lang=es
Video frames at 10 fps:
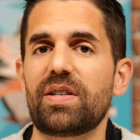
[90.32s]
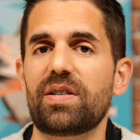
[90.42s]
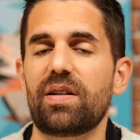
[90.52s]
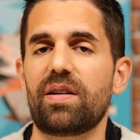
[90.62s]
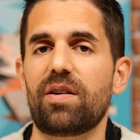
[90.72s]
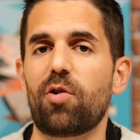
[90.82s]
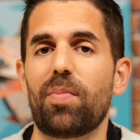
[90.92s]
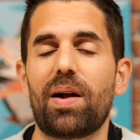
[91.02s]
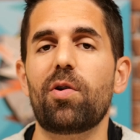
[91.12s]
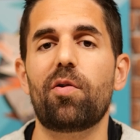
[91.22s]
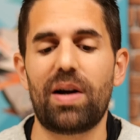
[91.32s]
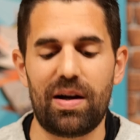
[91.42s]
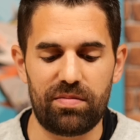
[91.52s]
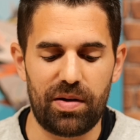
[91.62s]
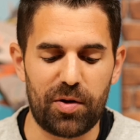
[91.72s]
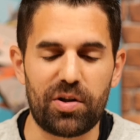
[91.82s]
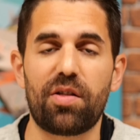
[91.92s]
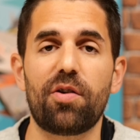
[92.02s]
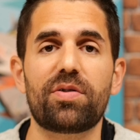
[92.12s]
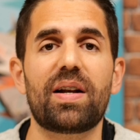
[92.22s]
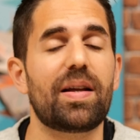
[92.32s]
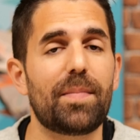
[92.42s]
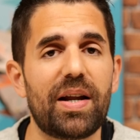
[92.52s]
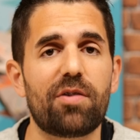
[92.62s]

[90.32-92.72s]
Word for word: es, eh, incorpora una eh, protección contra el intemperie,